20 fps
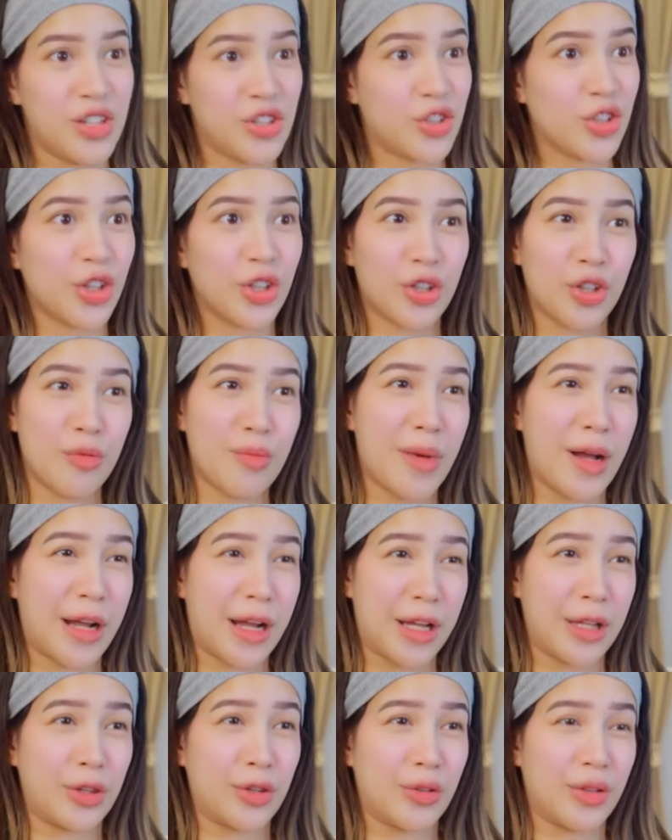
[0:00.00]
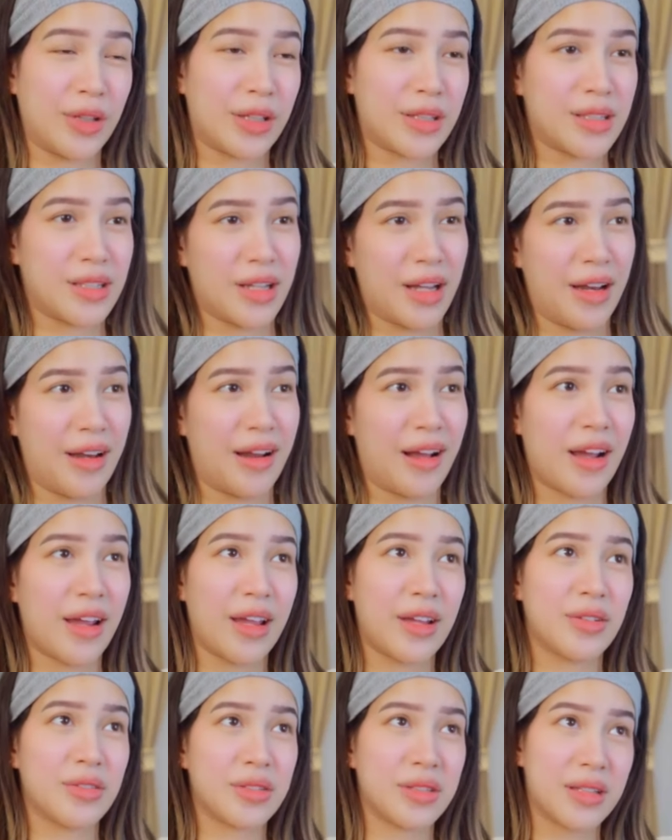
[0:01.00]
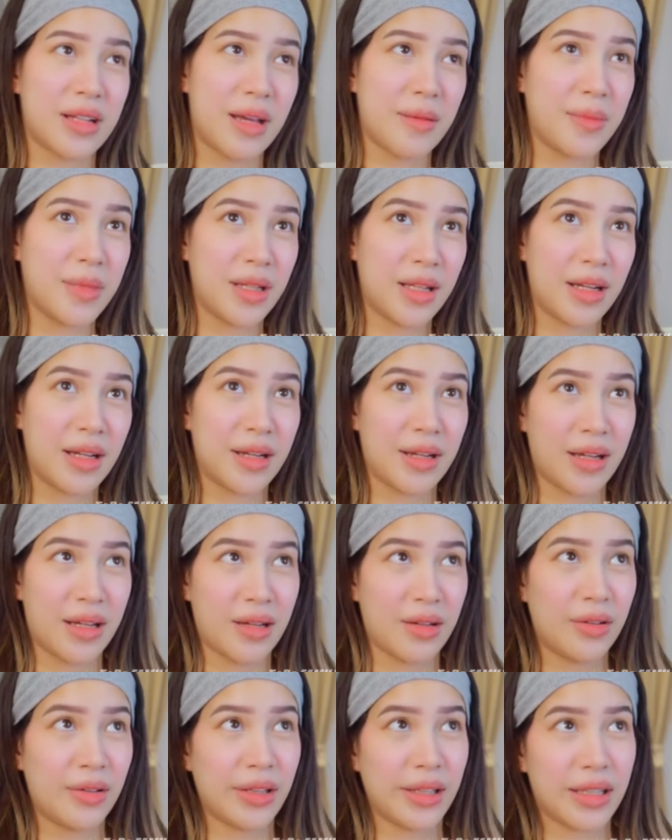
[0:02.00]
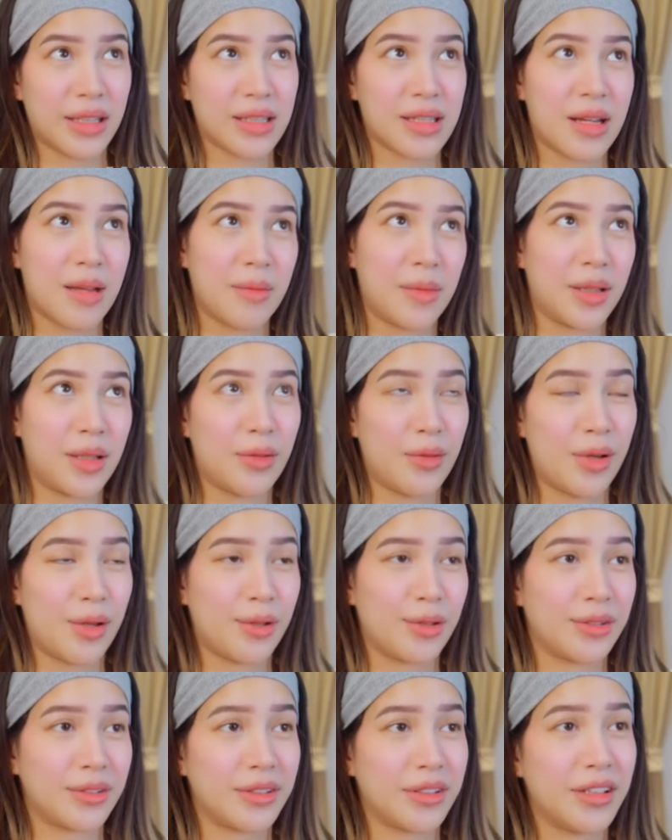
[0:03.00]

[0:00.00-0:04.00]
enjoy ko yung mga gantong eksena. Kaya nung sinabi nila na, okay, kasama daw ako.